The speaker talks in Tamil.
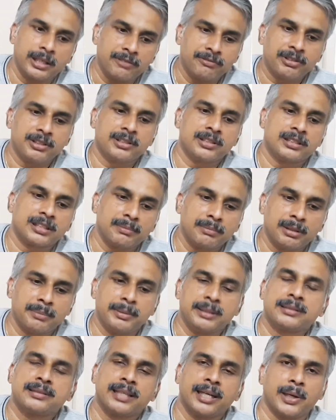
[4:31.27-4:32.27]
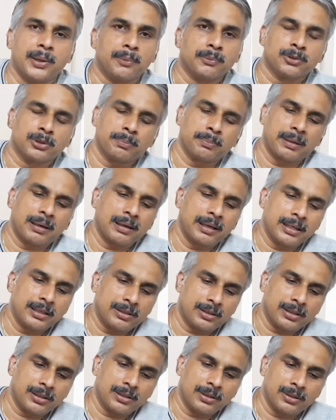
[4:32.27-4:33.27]
என்எஃப்டி சிஸ்டம்லேயே மிக்ஸ் ஆகிடும் ஸோ
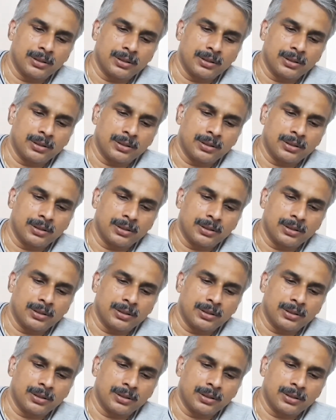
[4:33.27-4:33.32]
பர்லைட்